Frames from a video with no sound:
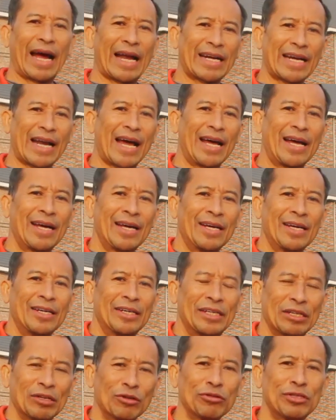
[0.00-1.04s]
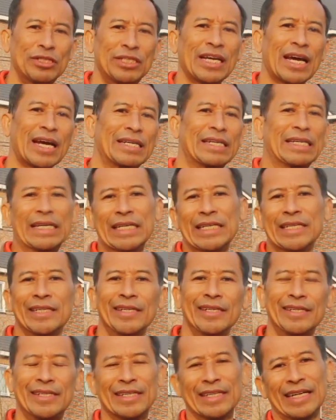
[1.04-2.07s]
anak di usia
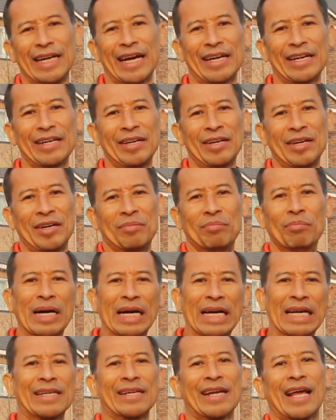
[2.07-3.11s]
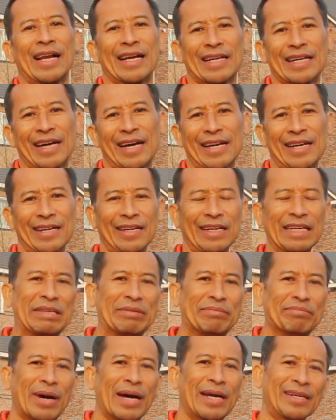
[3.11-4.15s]
dini dengan mengenalkan
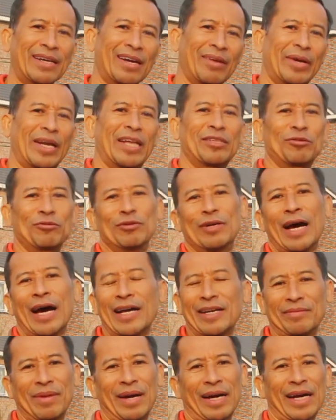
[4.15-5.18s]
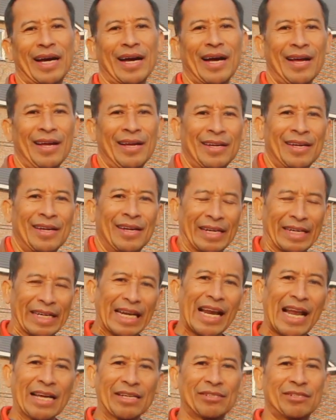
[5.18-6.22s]
iman kepada Tuhan. Maka
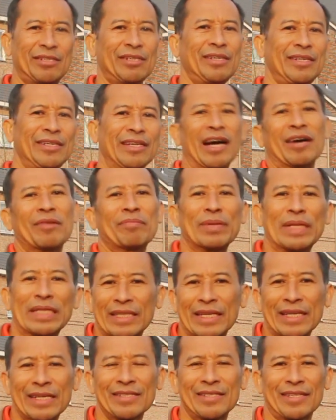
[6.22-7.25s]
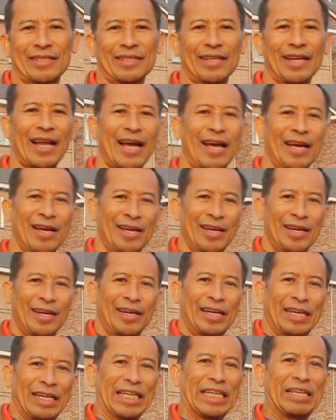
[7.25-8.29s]
relasi yang penting setelah
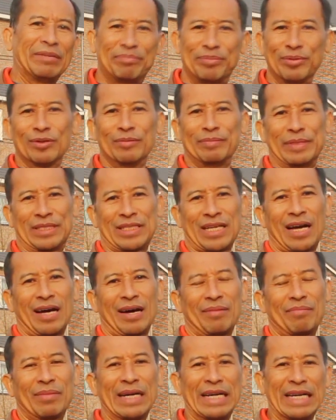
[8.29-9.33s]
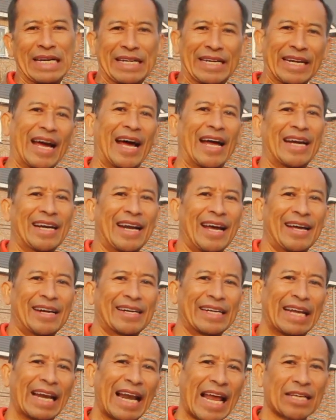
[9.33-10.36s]
ibu bisa mendidik anak
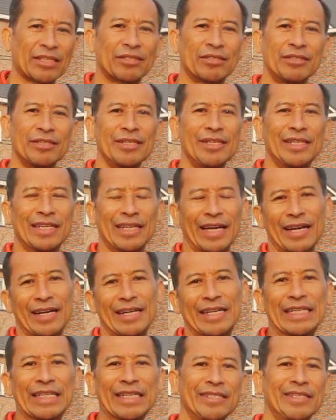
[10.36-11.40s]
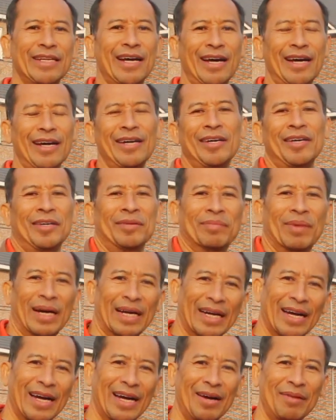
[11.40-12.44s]
relasi dengan dirinya,
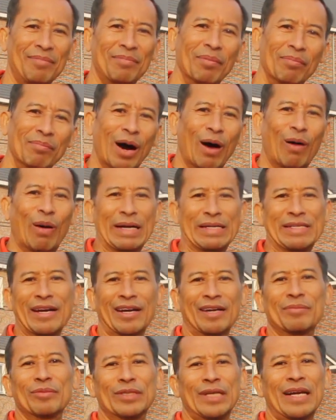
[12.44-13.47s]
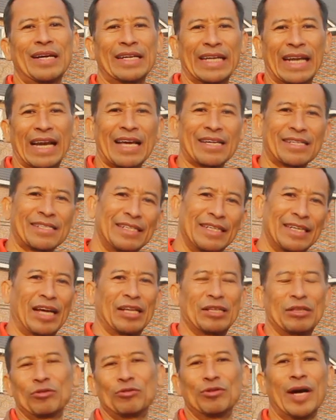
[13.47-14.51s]
maka membawanya kemudian relasi
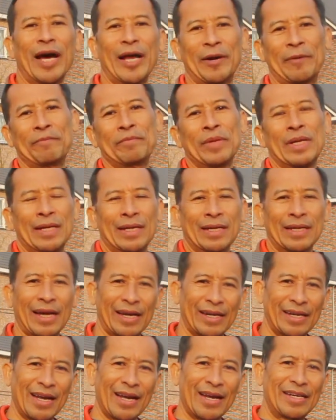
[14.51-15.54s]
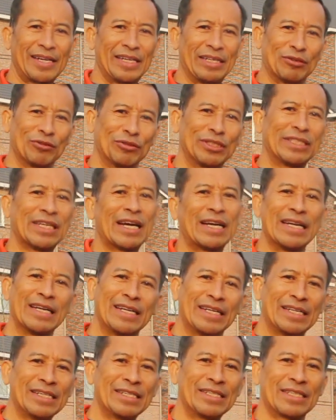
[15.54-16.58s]
dengan Tuhan. Karena di usia
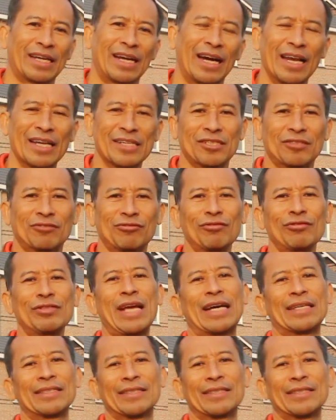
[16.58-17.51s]
dini segala sesuatu yang